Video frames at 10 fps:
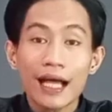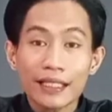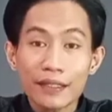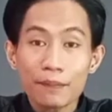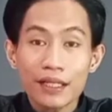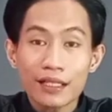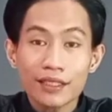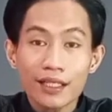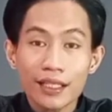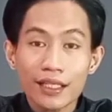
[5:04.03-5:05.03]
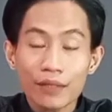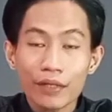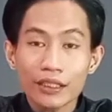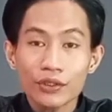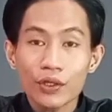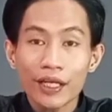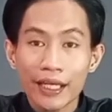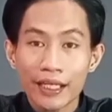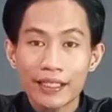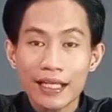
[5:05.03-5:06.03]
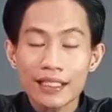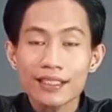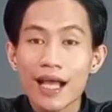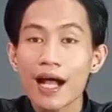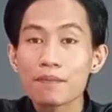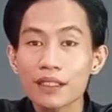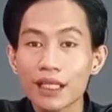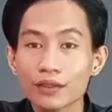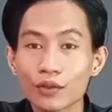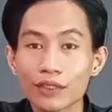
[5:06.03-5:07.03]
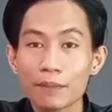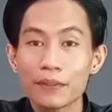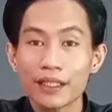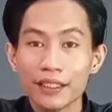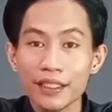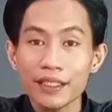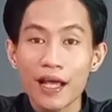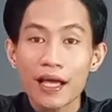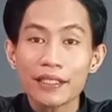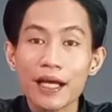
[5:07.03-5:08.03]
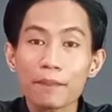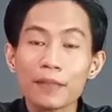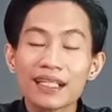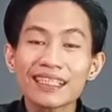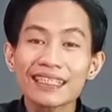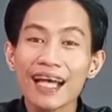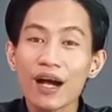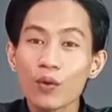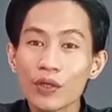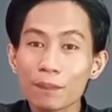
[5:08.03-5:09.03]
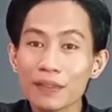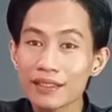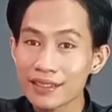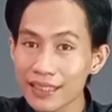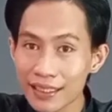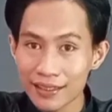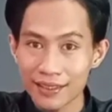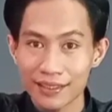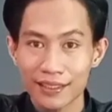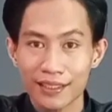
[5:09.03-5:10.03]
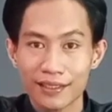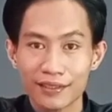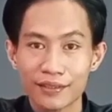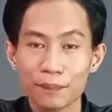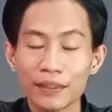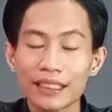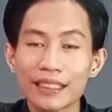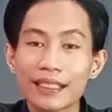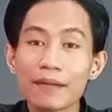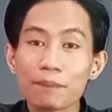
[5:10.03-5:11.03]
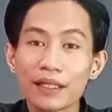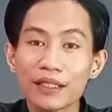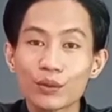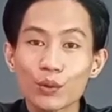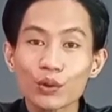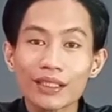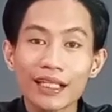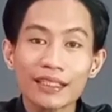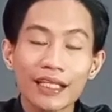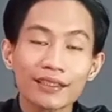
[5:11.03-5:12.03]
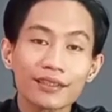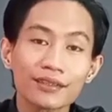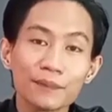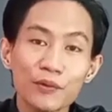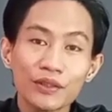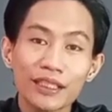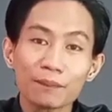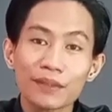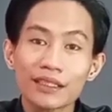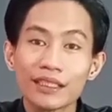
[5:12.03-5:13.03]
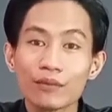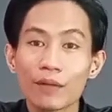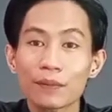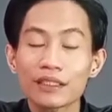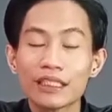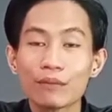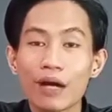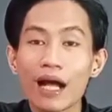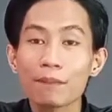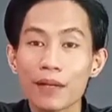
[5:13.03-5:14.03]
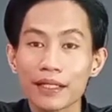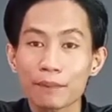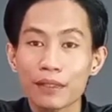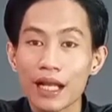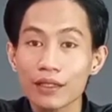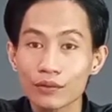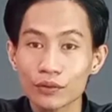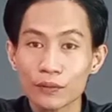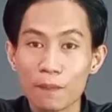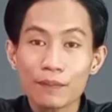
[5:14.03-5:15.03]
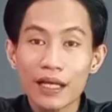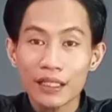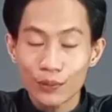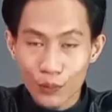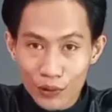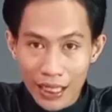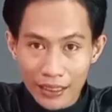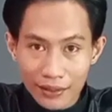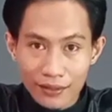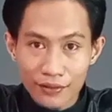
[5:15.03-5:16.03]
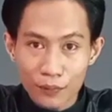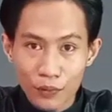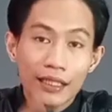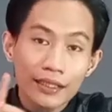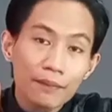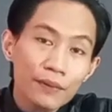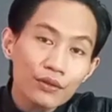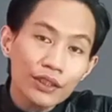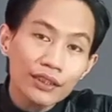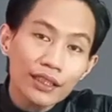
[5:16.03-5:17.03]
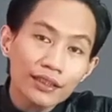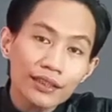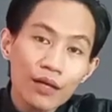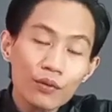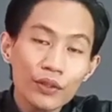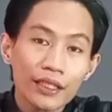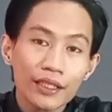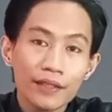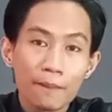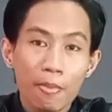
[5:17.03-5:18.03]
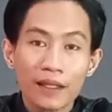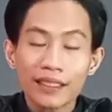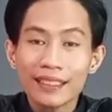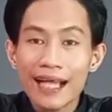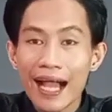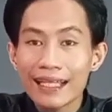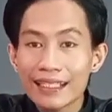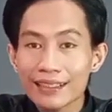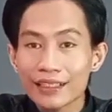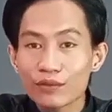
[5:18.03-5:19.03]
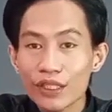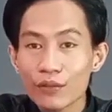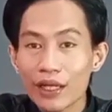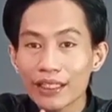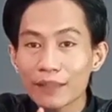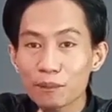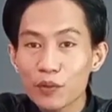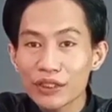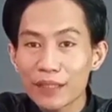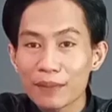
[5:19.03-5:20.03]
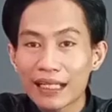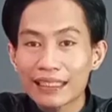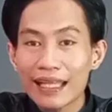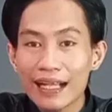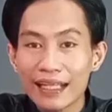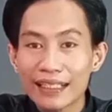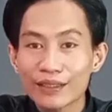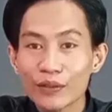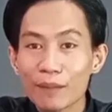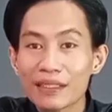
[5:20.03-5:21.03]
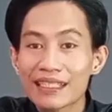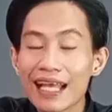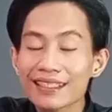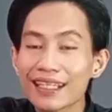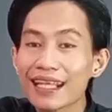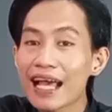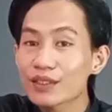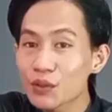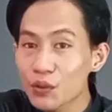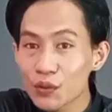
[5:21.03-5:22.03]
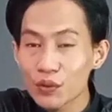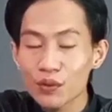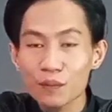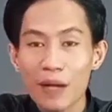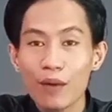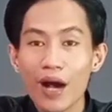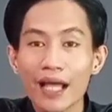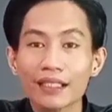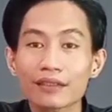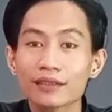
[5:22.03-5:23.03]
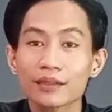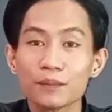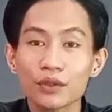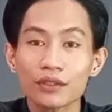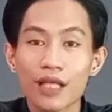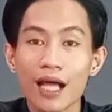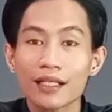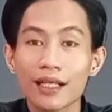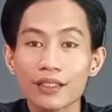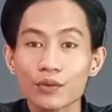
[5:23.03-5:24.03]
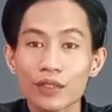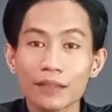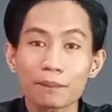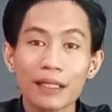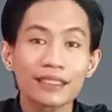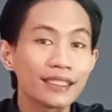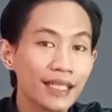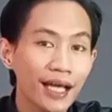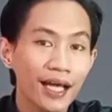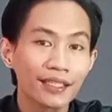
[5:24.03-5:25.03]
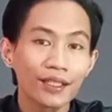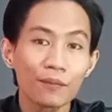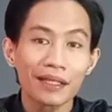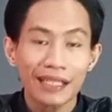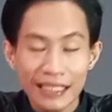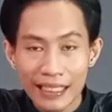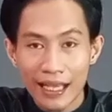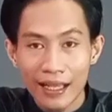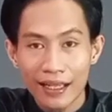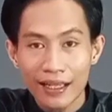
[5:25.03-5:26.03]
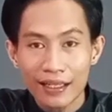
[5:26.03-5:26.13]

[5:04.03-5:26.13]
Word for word: Yakni berdasarkan riwayat soheh dari sahabat atau tabi'in Yang mengetahui persis seperti kapan diturunkannya ayat tersebut dan peristiwa-peristiwa apa yang berlaku di balik turunnya ayat tersebut. Dan yang perlu kita ketahui, tidak ada satu riwayat pun yang mengatakan atau yang menjelaskan langsung bahwa ayat tersebut adalah surat makiyah atau madaniyah.